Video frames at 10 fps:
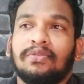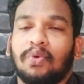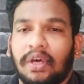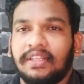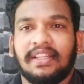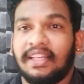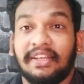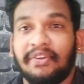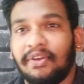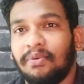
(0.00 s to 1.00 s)
ஸோ அதுக்கு தான்
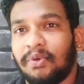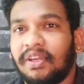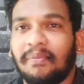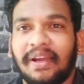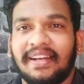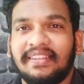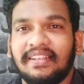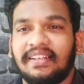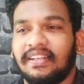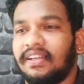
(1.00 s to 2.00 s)
இந்த வீடியோவை முக்கியமாக
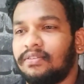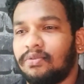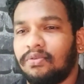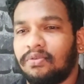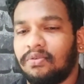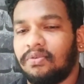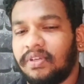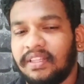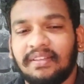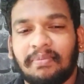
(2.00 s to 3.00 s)
எடுத்துக்கிட்டு இருக்கேன் ஓ
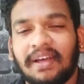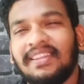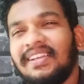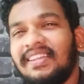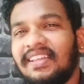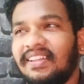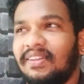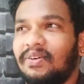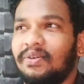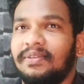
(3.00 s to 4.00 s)
நேற்று பார்த்துலேருந்து
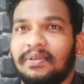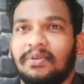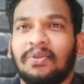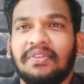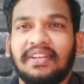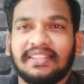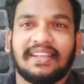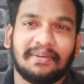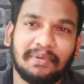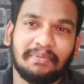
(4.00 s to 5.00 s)
அது நொந்துட்டேன்
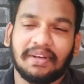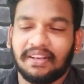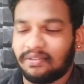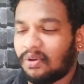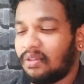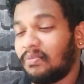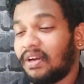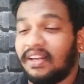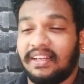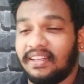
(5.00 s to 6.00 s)
சார் அப்படிம்பாங்க ஸோ அது
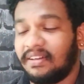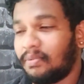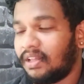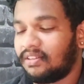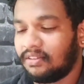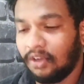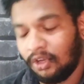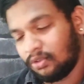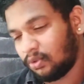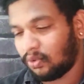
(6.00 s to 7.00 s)
மாட்டம் ஆகிட்டு எனக்கு பார்த்தேன்
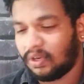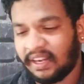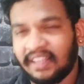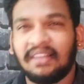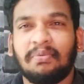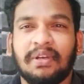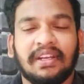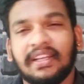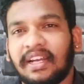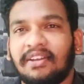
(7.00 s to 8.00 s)
ஸோ நிறையா தப்பு
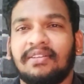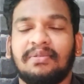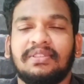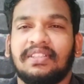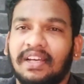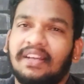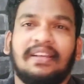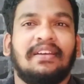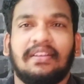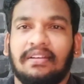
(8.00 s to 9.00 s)
பண்ணியிருக்கு கெட்டாத
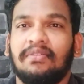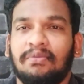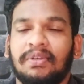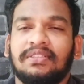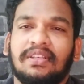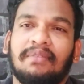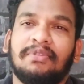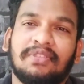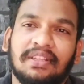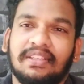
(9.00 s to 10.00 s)
பேசியிருக்காரு உமன்ஸ்
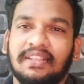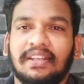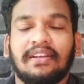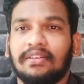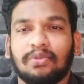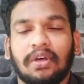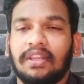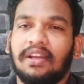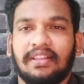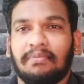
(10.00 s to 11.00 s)
அபியூஸாக திட்டிருக்காரு ஸோ
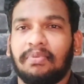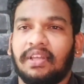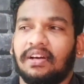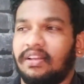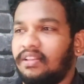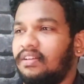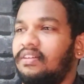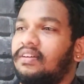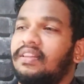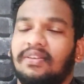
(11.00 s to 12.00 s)
அதெல்லாம் தப்பு தான் அது
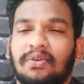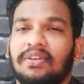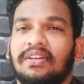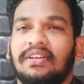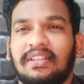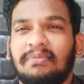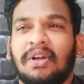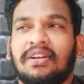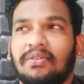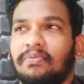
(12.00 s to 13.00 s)
அதுக்கு ஒரு இது
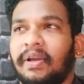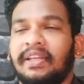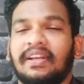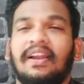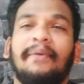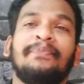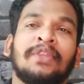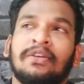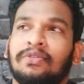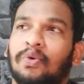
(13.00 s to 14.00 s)
மாட்டம் பண்ணியிருக்கான்
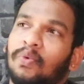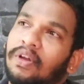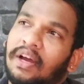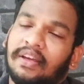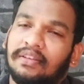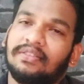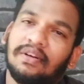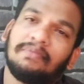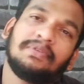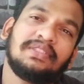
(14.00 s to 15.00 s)
ஸோ இவ்வளோ
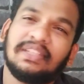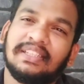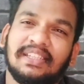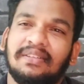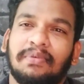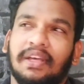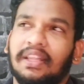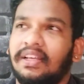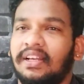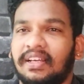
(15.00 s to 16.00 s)
அக்ரெசிவாக பிடிச்சி இழுத்துக்கிட்டு போய்
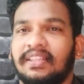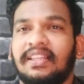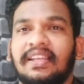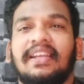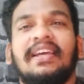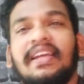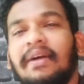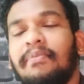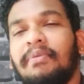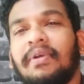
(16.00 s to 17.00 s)
அது எனக்கு தெரியலை ஏன்
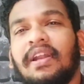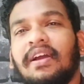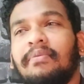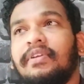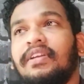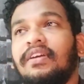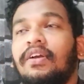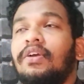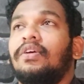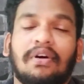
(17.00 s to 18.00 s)
அப்படி பண்ணாங்க அப்படின்னு
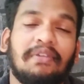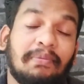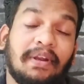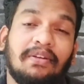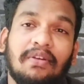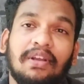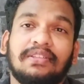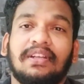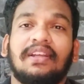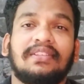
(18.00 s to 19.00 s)
அவர் பண்ண
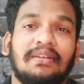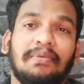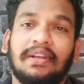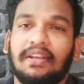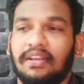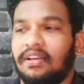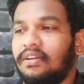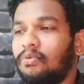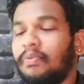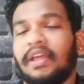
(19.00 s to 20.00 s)
டொனேஷன்லாம் சில பேர்
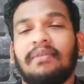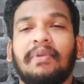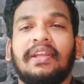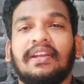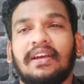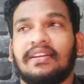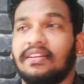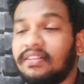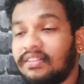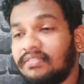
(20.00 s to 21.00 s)
உண்மையாக தான் பண்ணியிருக்காருங்க
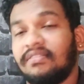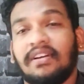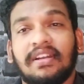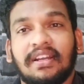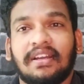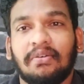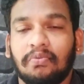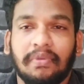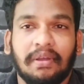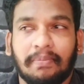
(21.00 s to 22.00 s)
இவங்க என்னென்னா
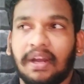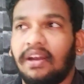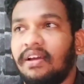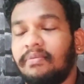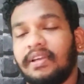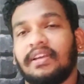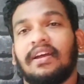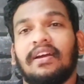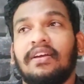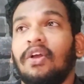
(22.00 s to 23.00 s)
உண்மையாக பண்ணல
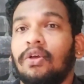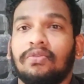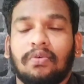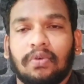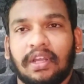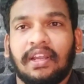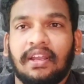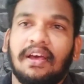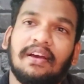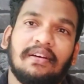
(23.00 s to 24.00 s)
அப்படிங்கிறாங்க ஸோ நிறையா